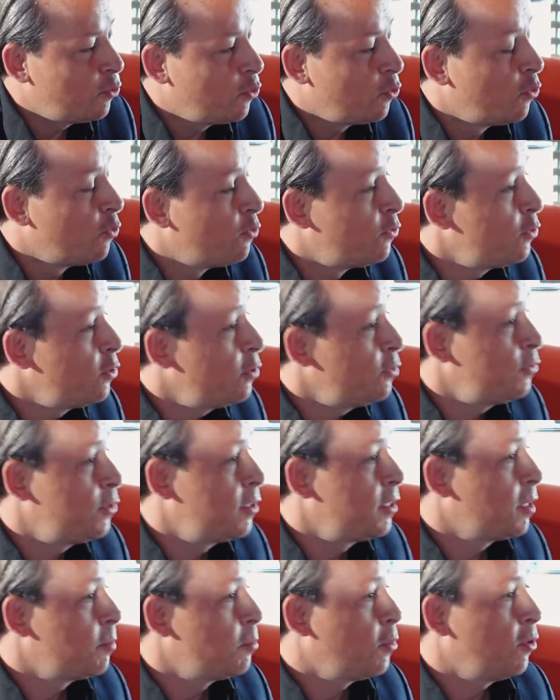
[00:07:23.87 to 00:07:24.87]
on veut
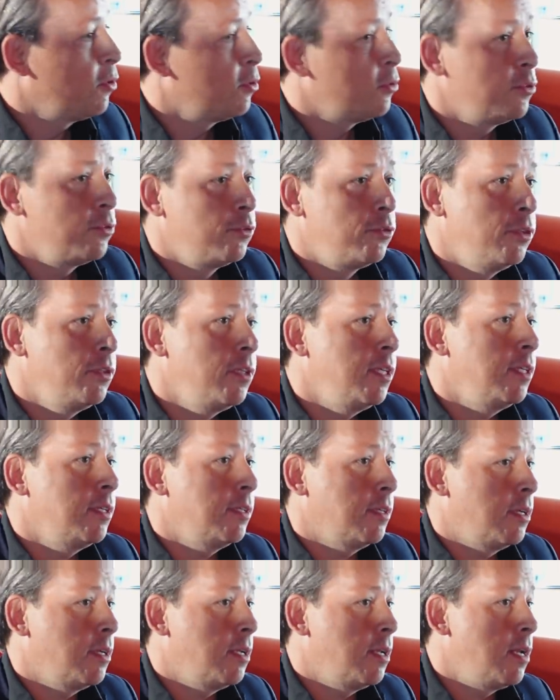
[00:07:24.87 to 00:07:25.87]
finalement donner
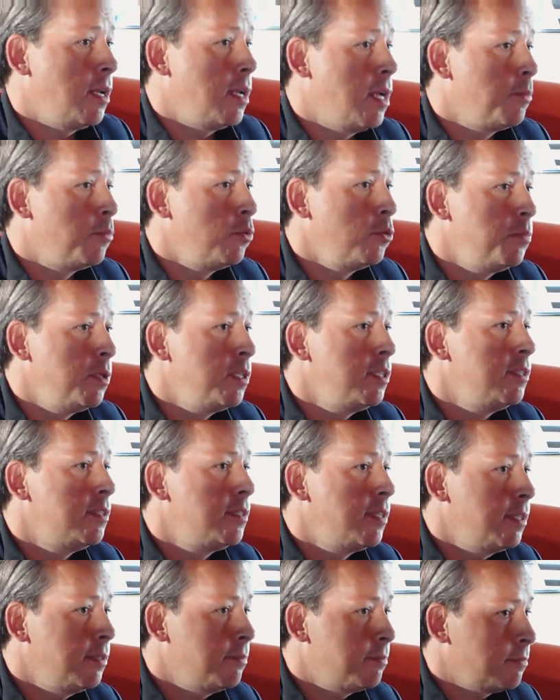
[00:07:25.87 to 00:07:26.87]
la
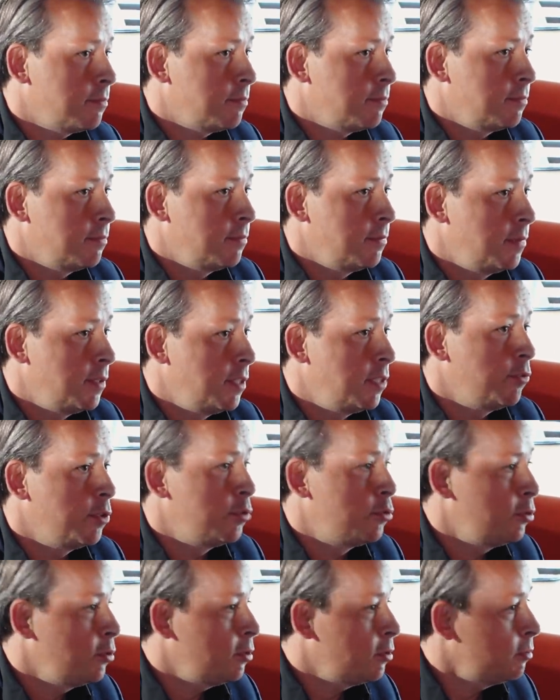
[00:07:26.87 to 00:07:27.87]
mobilité des
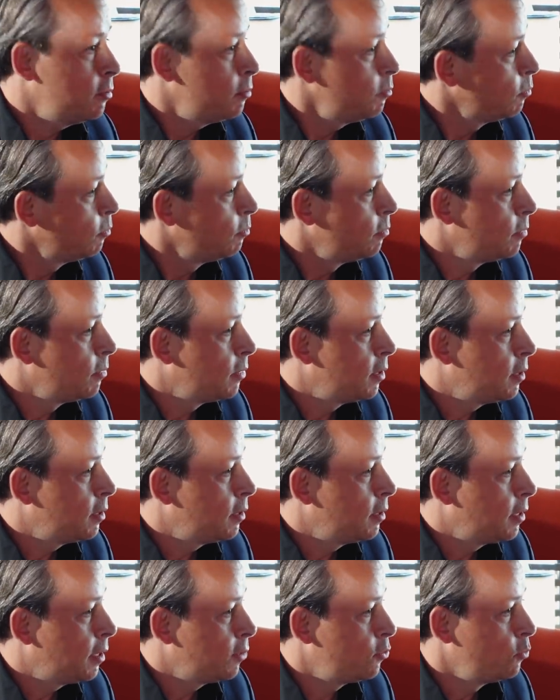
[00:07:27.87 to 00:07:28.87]
voitures
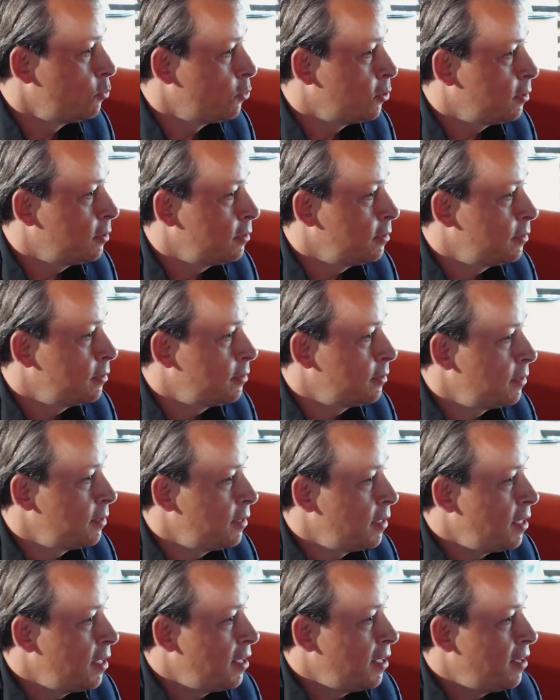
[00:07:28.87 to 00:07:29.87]
à tout le monde.
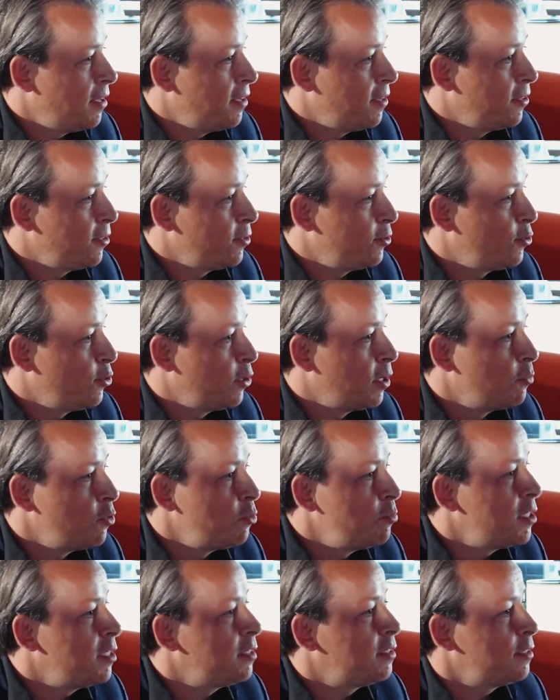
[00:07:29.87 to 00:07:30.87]
Euh, que la
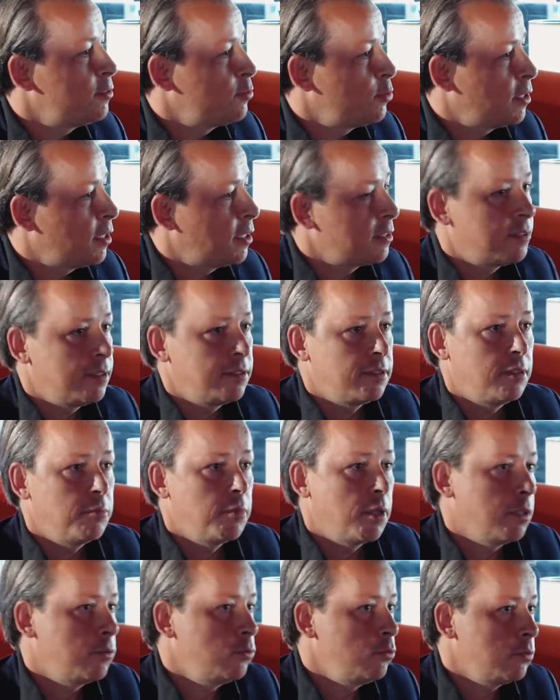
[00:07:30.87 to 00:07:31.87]
mobilité soit
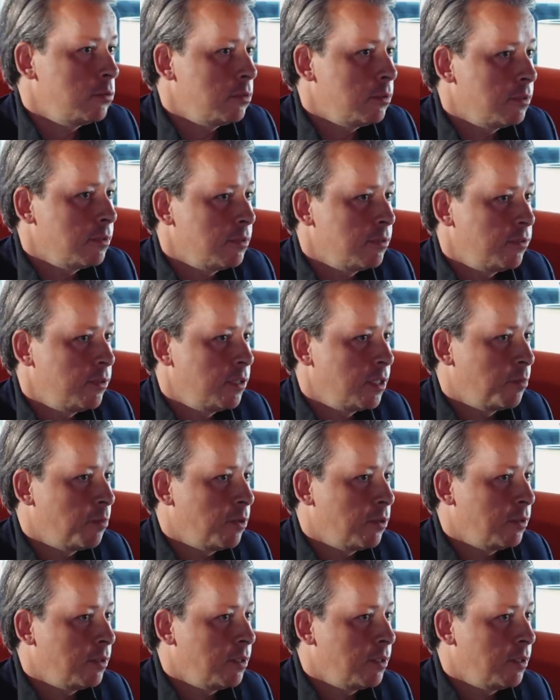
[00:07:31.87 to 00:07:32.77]
accessible à tous, finalement.